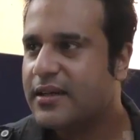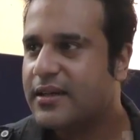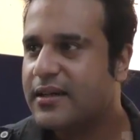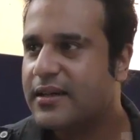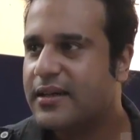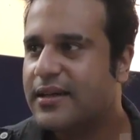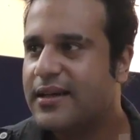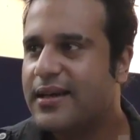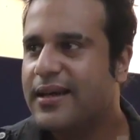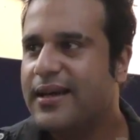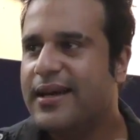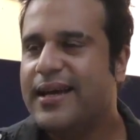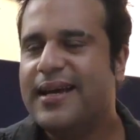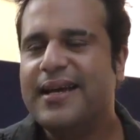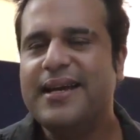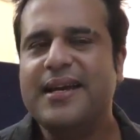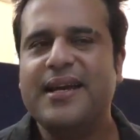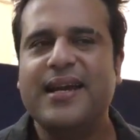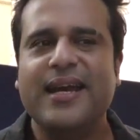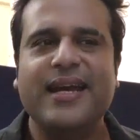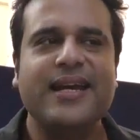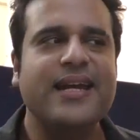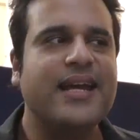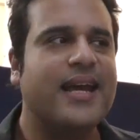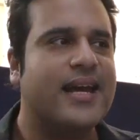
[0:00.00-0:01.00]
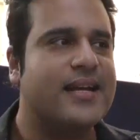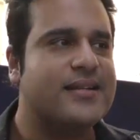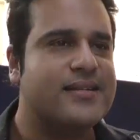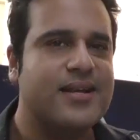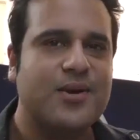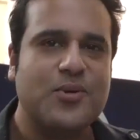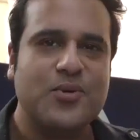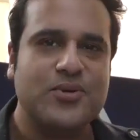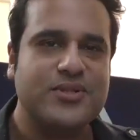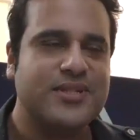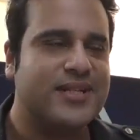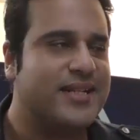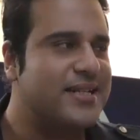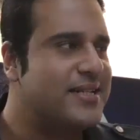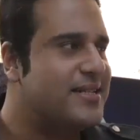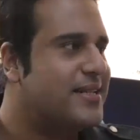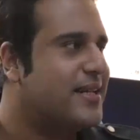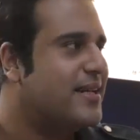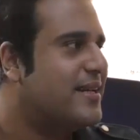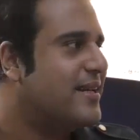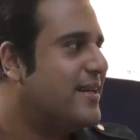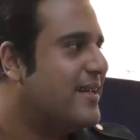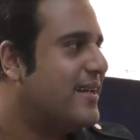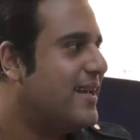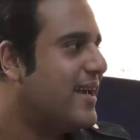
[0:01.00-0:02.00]
उसके बारे में नहीं नहीं ऐसा कुछ नहीं
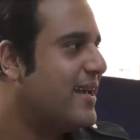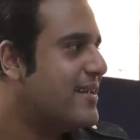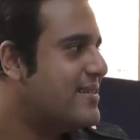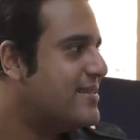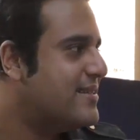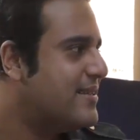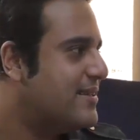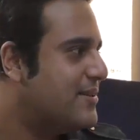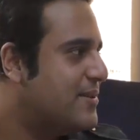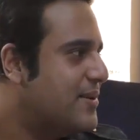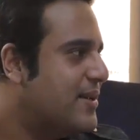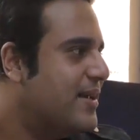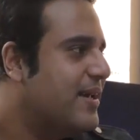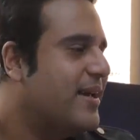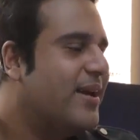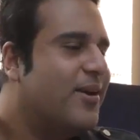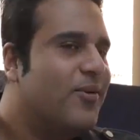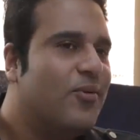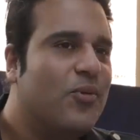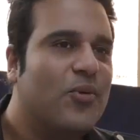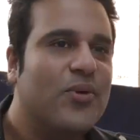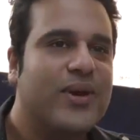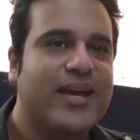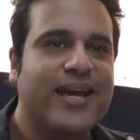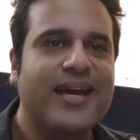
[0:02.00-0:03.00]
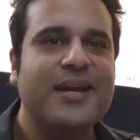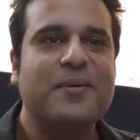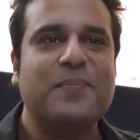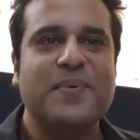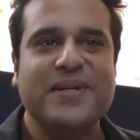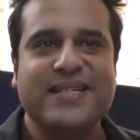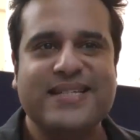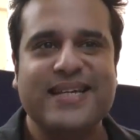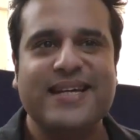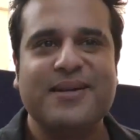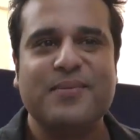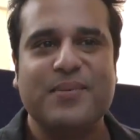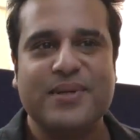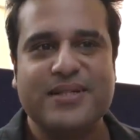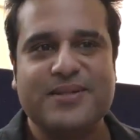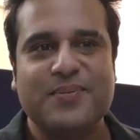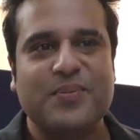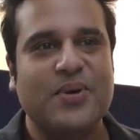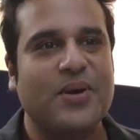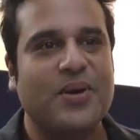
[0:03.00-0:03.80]
चल नहीं कैसे वो एक पिक्चर बस